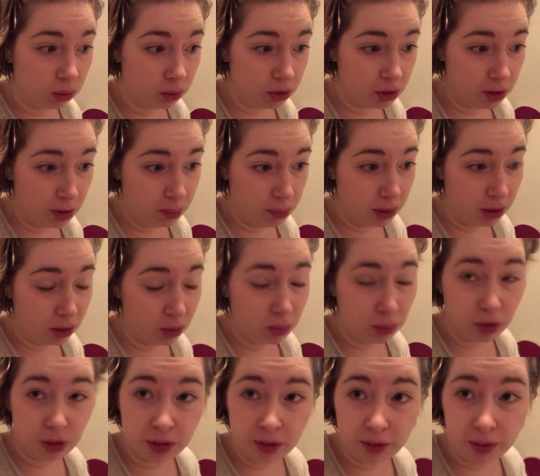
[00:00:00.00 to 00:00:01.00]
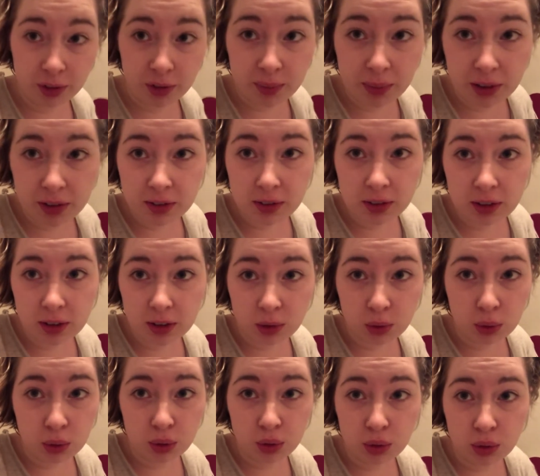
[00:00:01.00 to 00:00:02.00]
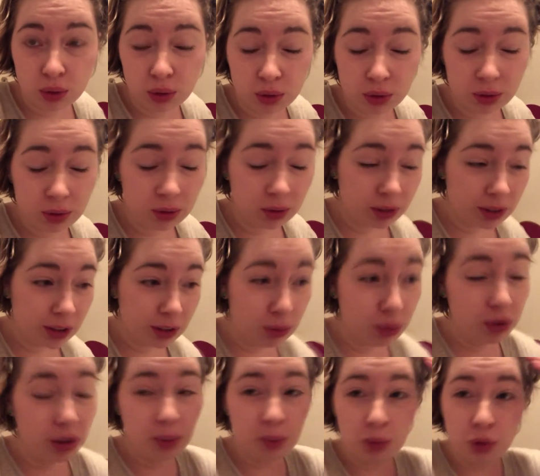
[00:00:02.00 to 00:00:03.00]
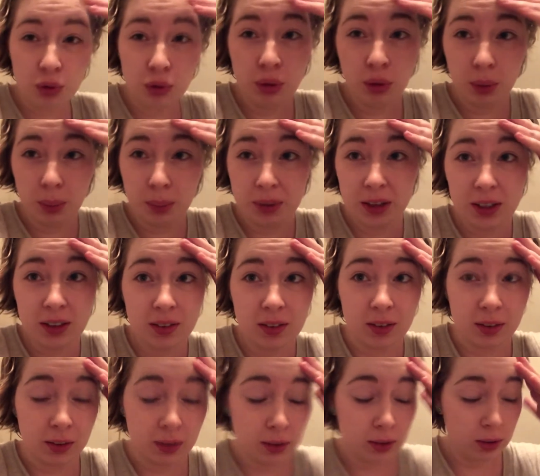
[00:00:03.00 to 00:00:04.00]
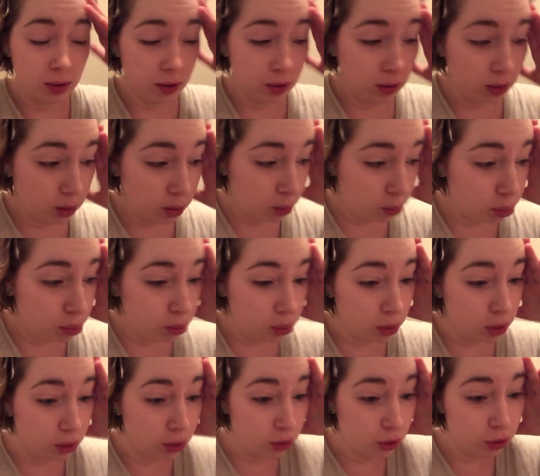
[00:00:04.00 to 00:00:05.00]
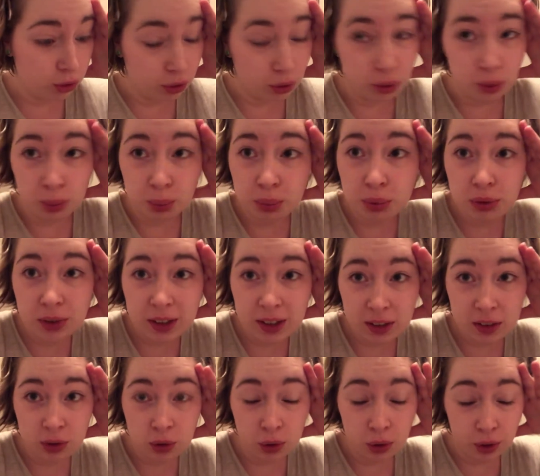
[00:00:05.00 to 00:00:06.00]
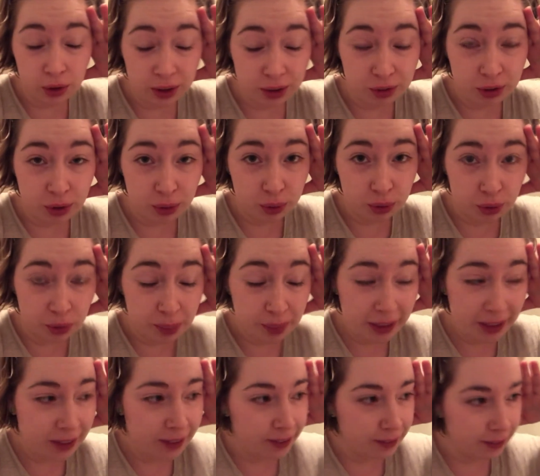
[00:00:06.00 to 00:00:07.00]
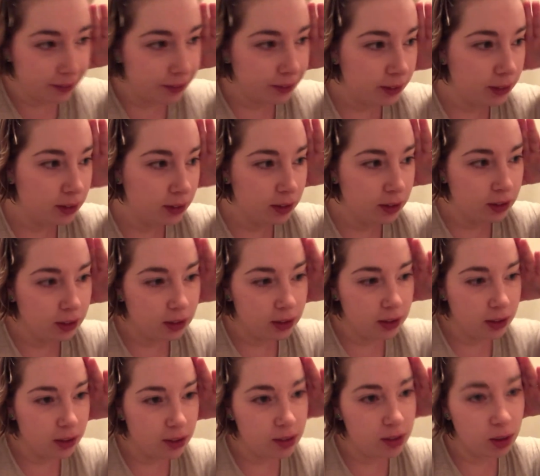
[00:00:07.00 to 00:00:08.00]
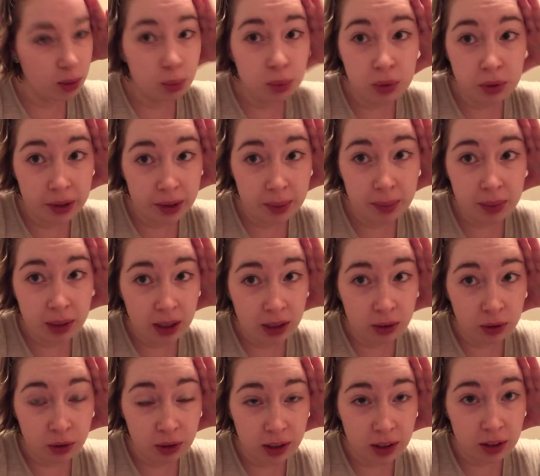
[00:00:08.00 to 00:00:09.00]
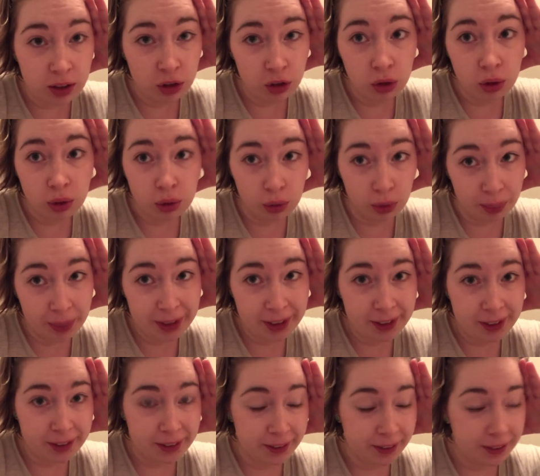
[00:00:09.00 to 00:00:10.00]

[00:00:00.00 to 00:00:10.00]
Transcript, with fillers: On ne sait pas comment ça va se passer à cause des nouvelles mesures prises pour euh, ce putain de coronavirus de merde et cette putain de paranoïa des genres de merde.